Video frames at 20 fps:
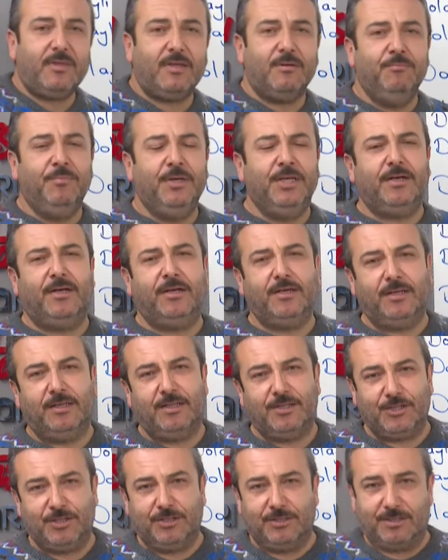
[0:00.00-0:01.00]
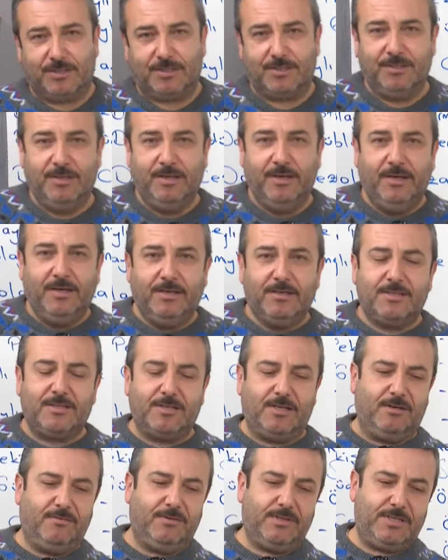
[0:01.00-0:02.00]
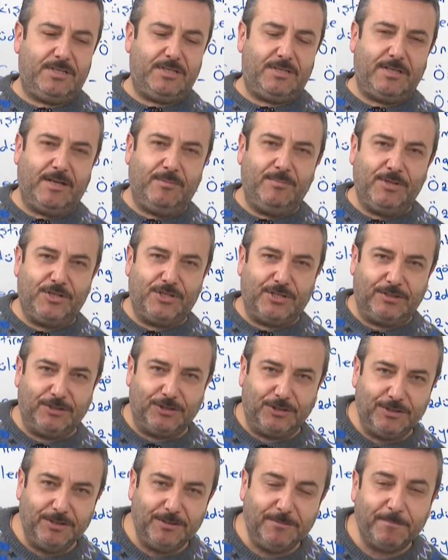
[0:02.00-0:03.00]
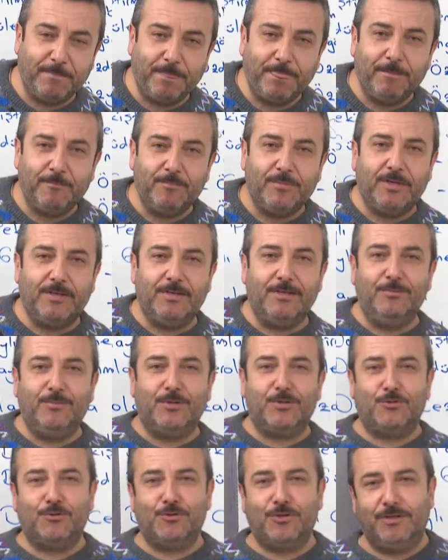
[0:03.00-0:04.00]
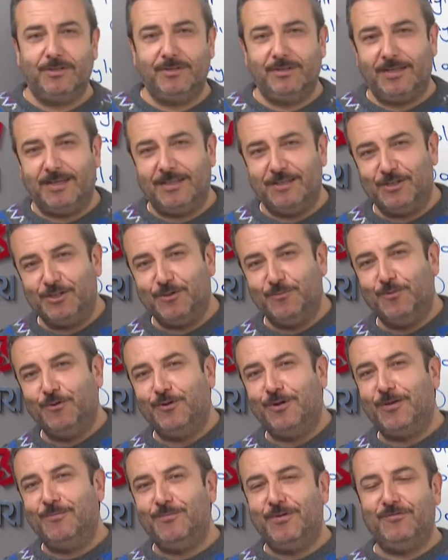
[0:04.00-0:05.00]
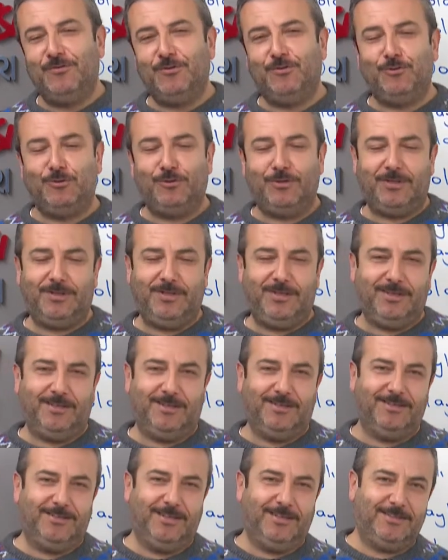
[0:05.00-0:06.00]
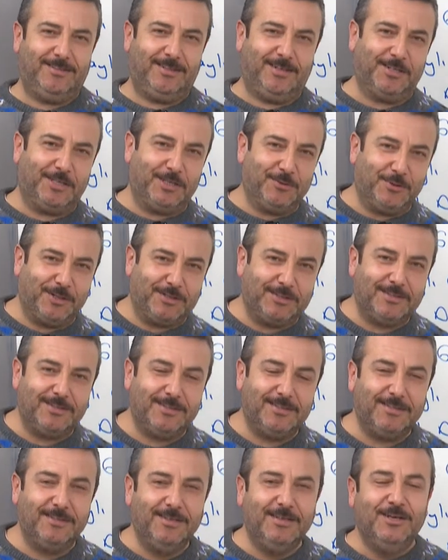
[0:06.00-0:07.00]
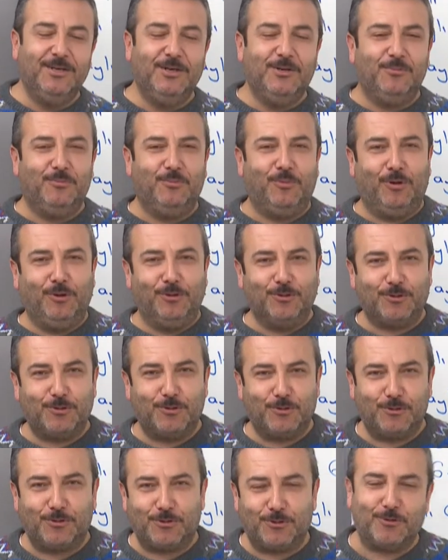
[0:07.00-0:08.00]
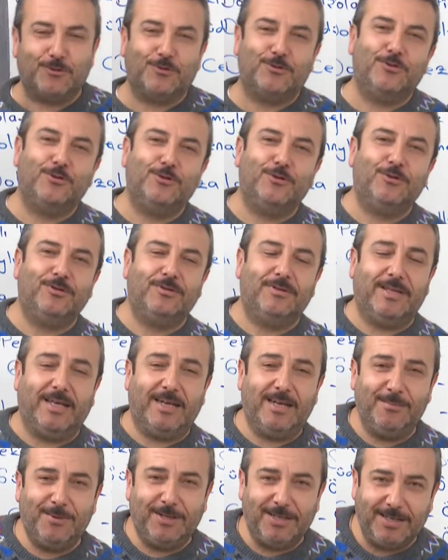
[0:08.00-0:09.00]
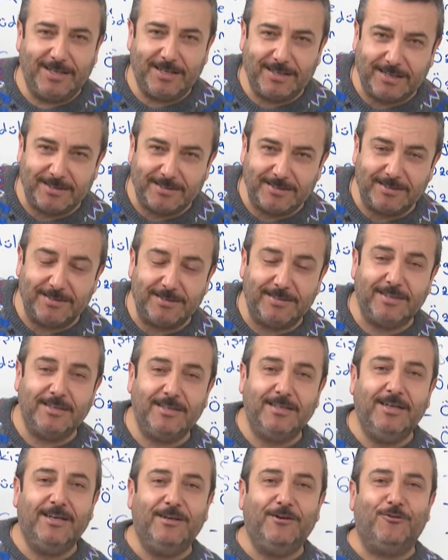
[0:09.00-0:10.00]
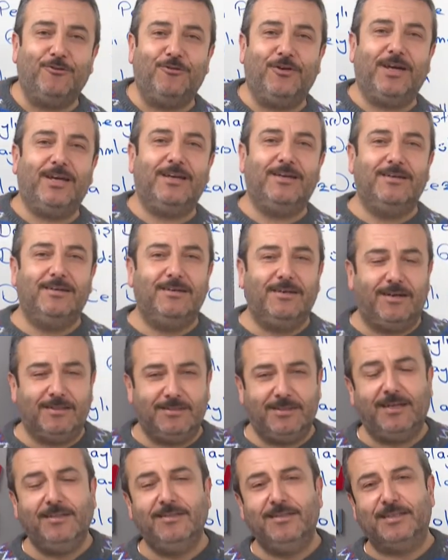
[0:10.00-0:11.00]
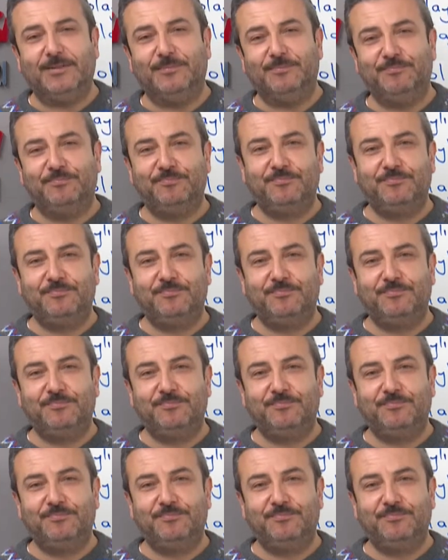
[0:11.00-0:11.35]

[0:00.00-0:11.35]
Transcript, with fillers: bir arkadaşınız sınava sistemli çalıştı Yılmaz Hoca'nın gelişim öğrenme videolarını yakından takip etti. Bol soru çözdü, denemelere katıldı ve atandı.